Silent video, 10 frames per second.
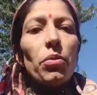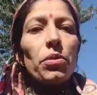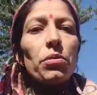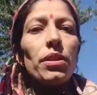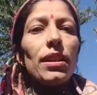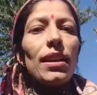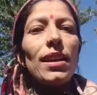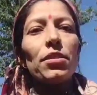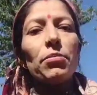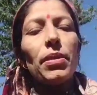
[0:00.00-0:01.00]
वो सुधर रहा
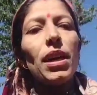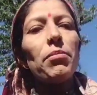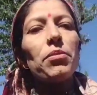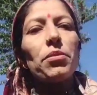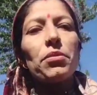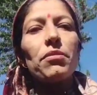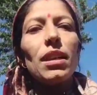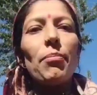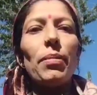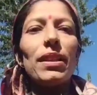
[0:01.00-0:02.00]
है तो अब सोच रही हूँ अब